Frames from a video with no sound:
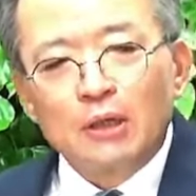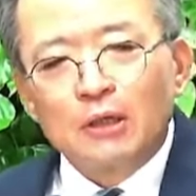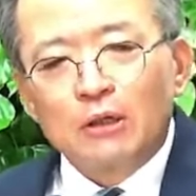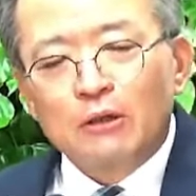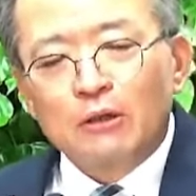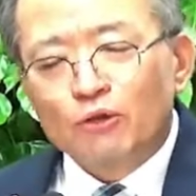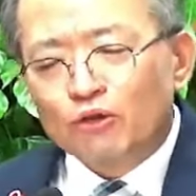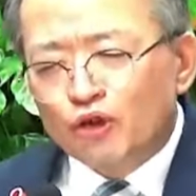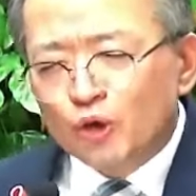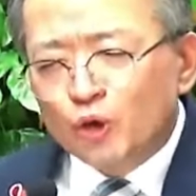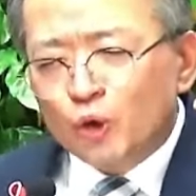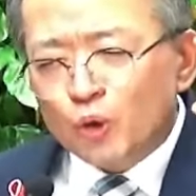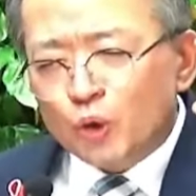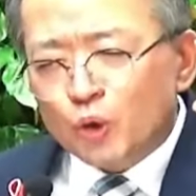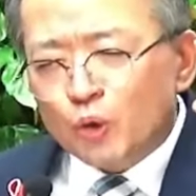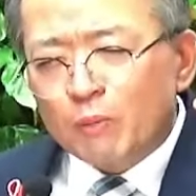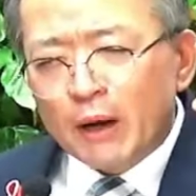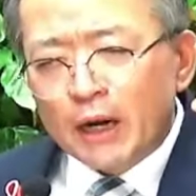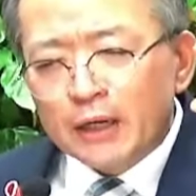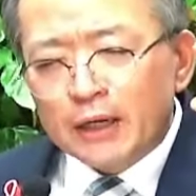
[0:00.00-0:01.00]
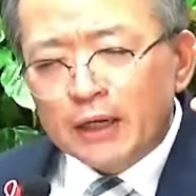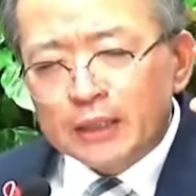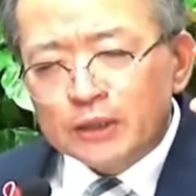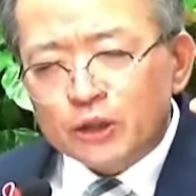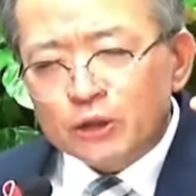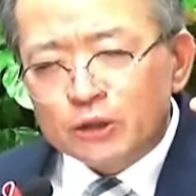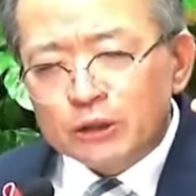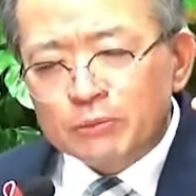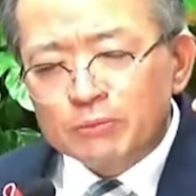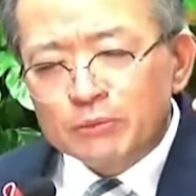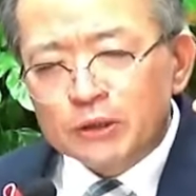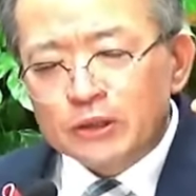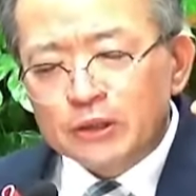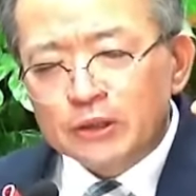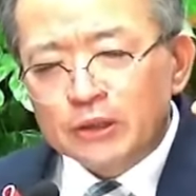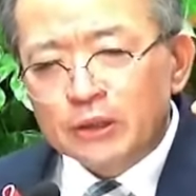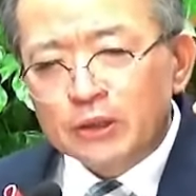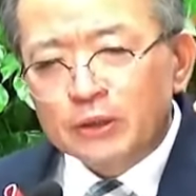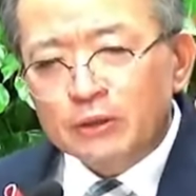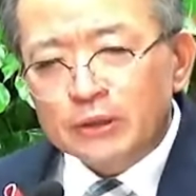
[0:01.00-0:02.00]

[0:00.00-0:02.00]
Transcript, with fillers: 귀도 또 밝아서 짐승들이요.